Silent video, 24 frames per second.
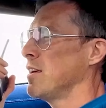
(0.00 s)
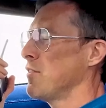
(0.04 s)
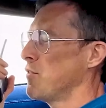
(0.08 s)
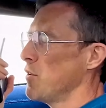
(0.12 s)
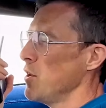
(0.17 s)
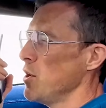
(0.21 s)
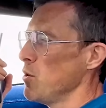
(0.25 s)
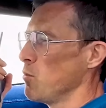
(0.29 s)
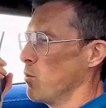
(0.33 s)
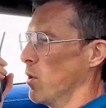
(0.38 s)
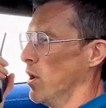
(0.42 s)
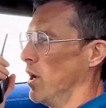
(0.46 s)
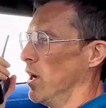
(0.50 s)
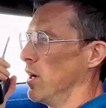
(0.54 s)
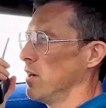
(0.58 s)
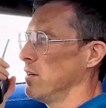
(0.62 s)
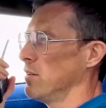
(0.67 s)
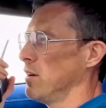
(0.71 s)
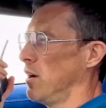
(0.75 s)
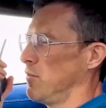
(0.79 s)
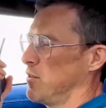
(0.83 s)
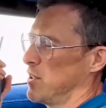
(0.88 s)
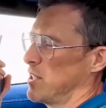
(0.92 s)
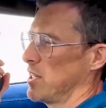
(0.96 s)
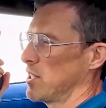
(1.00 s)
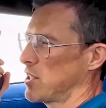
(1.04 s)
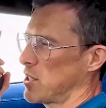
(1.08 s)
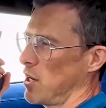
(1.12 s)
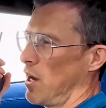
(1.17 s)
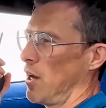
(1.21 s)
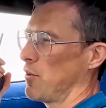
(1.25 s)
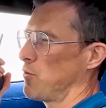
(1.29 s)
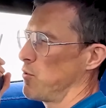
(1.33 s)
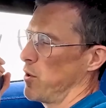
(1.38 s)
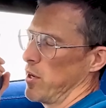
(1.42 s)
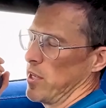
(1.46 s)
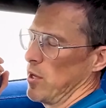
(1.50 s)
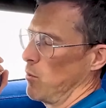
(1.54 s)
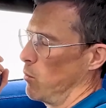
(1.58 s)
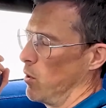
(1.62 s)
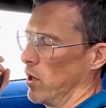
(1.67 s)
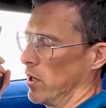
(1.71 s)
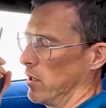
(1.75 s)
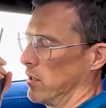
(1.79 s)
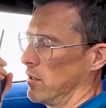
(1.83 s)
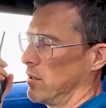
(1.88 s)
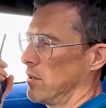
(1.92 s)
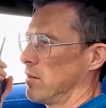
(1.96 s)
tú ganaste, obviamente es 3 de 3, así que
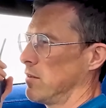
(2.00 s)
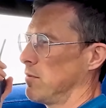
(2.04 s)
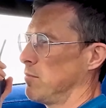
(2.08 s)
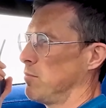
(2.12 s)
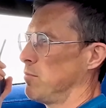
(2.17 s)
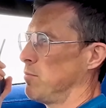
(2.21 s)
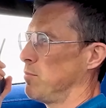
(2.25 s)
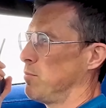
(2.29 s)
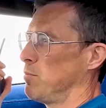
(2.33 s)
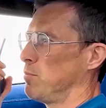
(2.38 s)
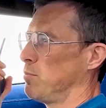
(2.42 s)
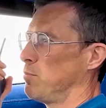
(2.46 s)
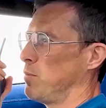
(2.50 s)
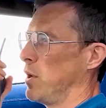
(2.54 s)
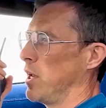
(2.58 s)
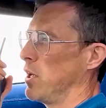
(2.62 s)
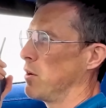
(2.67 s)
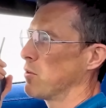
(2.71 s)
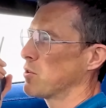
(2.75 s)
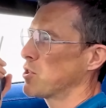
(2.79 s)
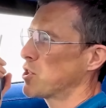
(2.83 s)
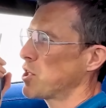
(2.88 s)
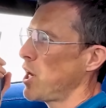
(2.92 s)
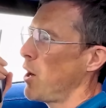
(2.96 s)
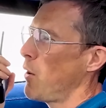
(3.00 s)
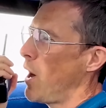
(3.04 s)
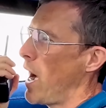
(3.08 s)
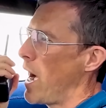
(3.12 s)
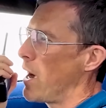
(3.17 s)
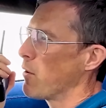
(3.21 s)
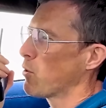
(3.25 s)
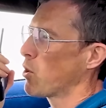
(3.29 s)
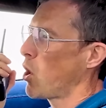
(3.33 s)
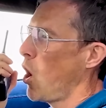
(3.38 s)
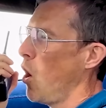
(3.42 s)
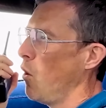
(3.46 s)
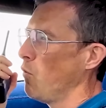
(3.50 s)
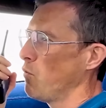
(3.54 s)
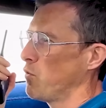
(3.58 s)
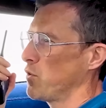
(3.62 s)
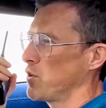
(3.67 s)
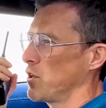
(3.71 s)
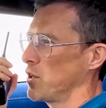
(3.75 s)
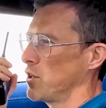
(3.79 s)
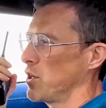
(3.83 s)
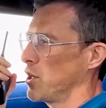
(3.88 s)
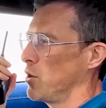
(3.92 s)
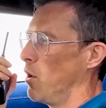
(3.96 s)
ganaste. Pero veremos qué tanta
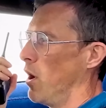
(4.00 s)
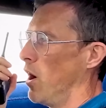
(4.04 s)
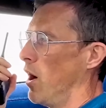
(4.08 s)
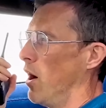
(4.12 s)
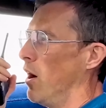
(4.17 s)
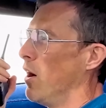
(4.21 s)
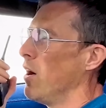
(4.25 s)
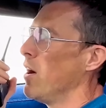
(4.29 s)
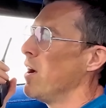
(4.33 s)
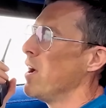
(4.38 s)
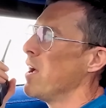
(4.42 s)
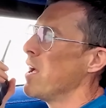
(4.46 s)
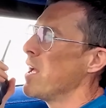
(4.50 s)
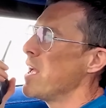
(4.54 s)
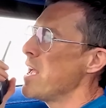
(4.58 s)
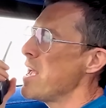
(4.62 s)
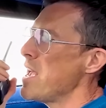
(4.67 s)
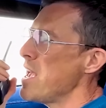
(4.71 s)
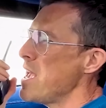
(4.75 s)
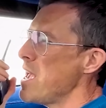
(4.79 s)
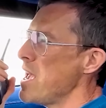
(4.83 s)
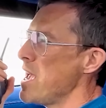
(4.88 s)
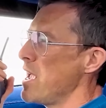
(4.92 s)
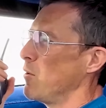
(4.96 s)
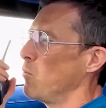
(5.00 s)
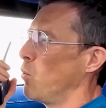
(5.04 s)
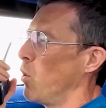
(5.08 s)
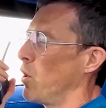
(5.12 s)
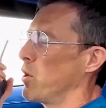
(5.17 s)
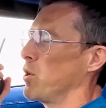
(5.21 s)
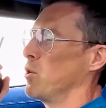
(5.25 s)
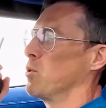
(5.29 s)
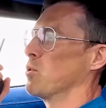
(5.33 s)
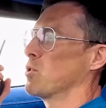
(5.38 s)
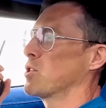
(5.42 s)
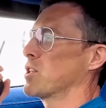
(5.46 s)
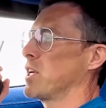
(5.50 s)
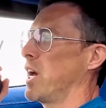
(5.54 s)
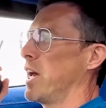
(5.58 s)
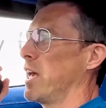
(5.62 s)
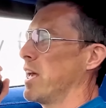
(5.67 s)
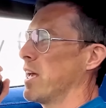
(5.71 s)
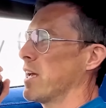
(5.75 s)
seguridad tienes en lo que dices.